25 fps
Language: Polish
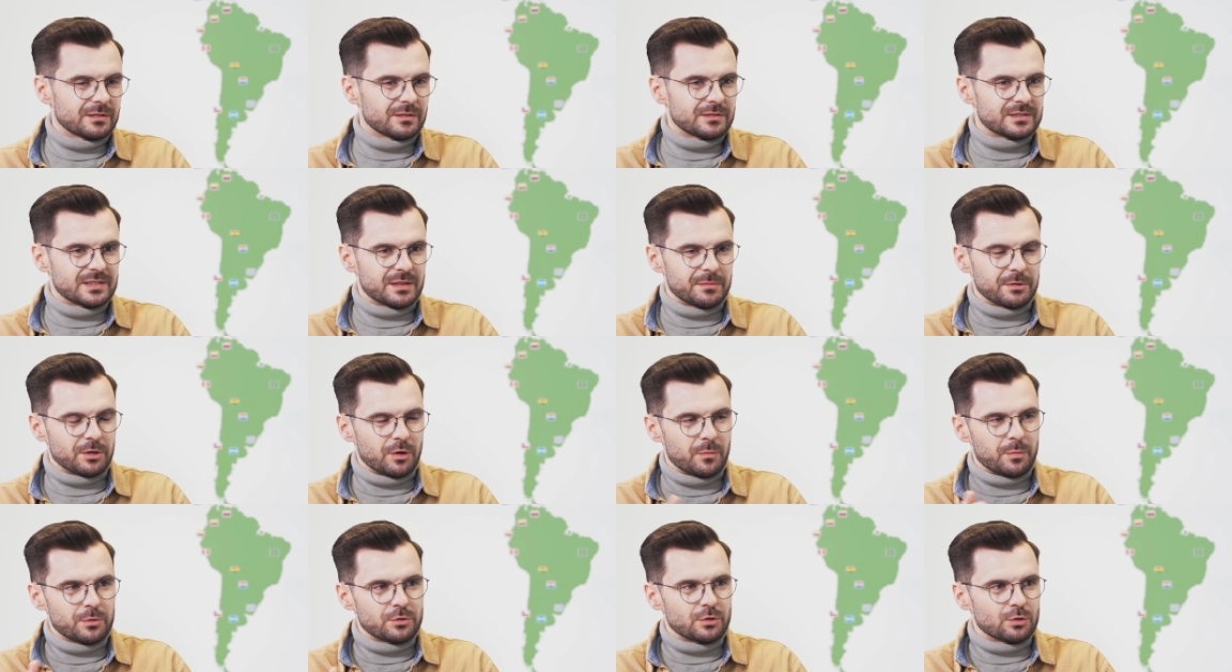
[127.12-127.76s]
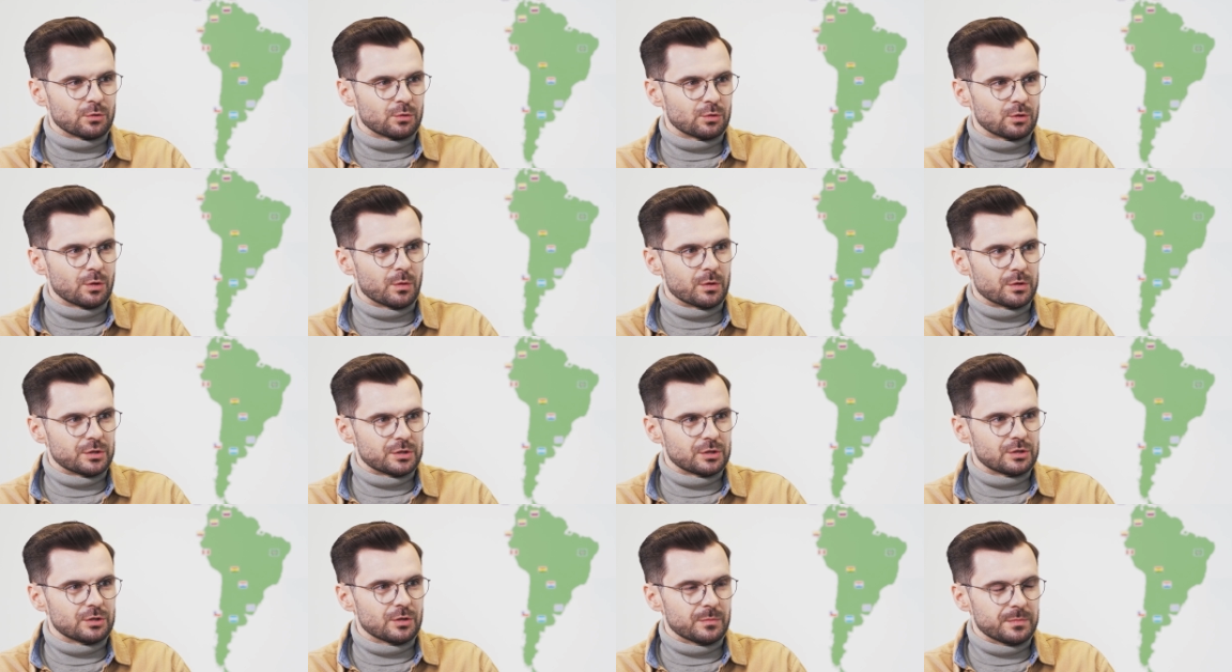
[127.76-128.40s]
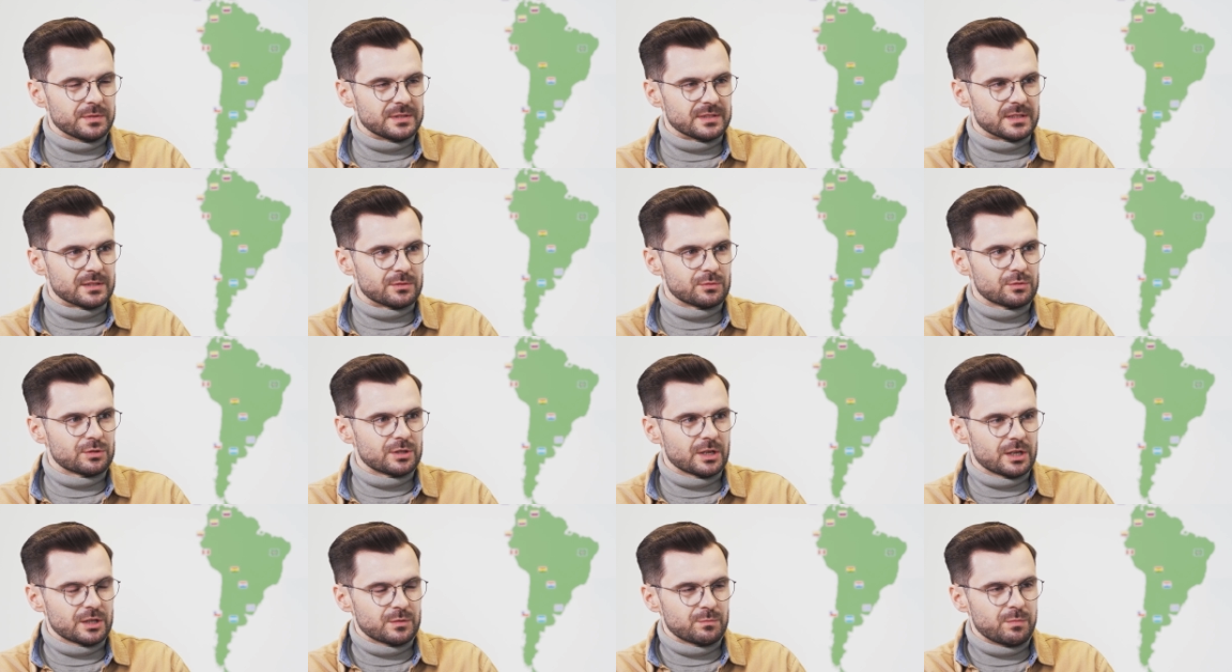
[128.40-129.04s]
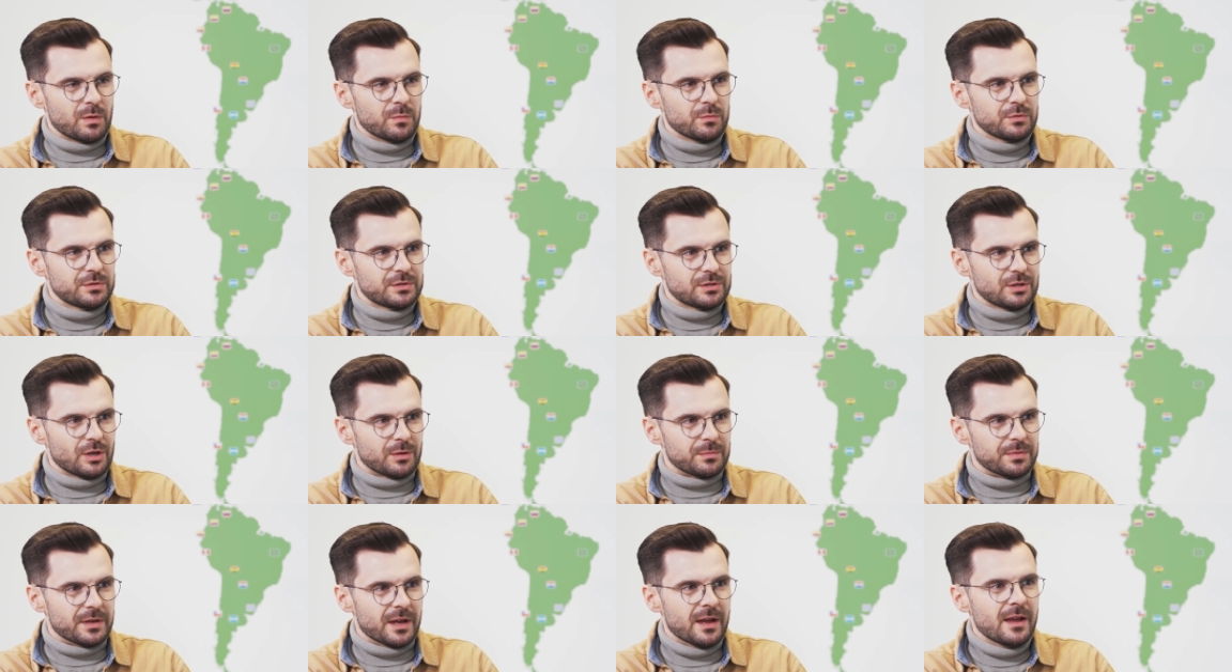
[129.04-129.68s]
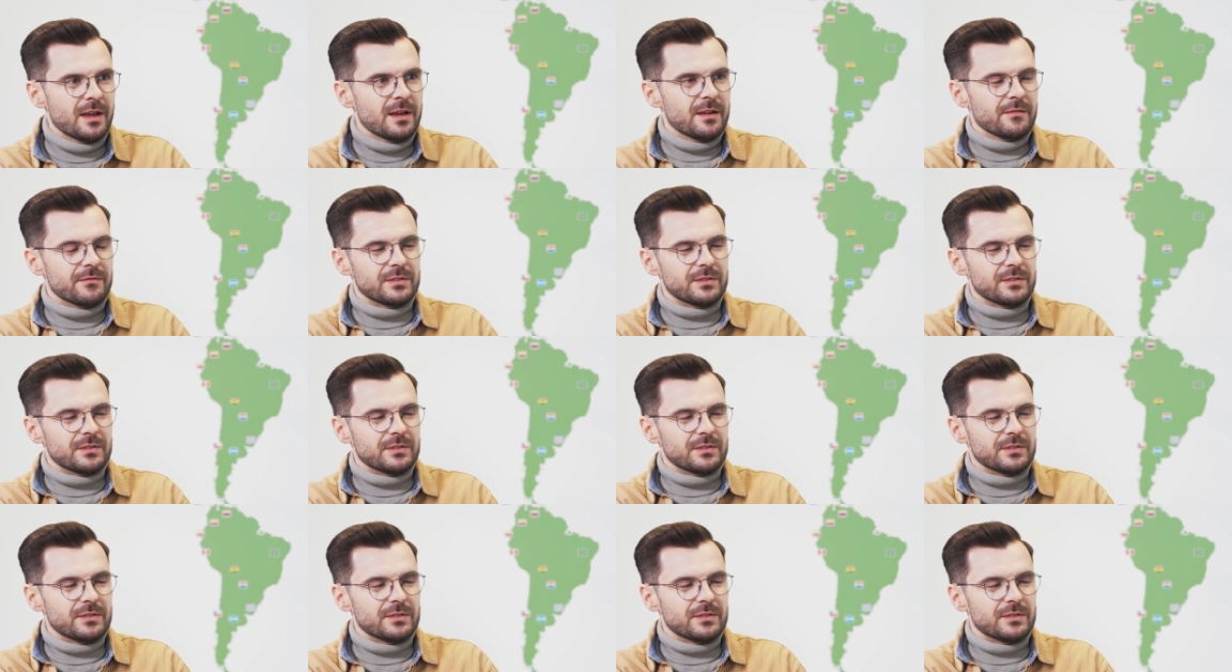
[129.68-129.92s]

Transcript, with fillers: od samego początku dołączyć do biznesu, chciałaś pomóc sobie.